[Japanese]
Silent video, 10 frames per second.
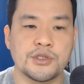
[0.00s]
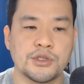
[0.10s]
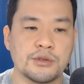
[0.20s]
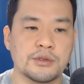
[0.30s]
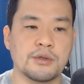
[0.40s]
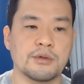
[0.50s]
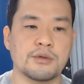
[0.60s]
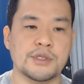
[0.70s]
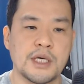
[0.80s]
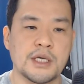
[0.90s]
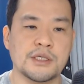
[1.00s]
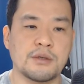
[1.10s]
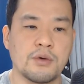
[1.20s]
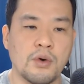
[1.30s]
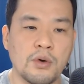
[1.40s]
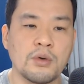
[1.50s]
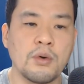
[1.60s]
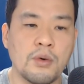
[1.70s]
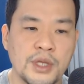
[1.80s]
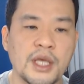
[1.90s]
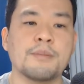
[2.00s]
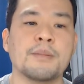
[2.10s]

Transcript: 宗教と政治の混合に